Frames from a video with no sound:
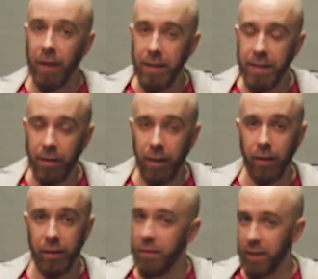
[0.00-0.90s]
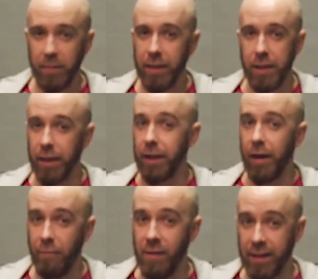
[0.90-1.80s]
И дело не в собеседнике,
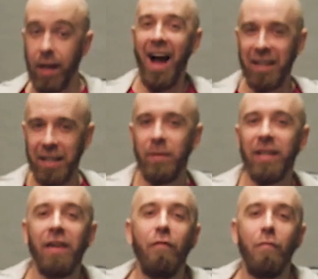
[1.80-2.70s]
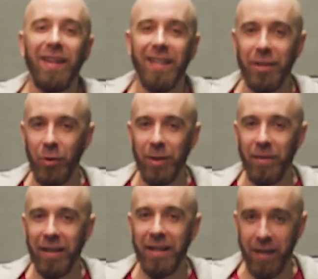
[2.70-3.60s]
а в вас, а именно в
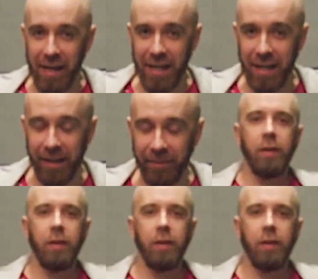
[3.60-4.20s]
монотонном говорении.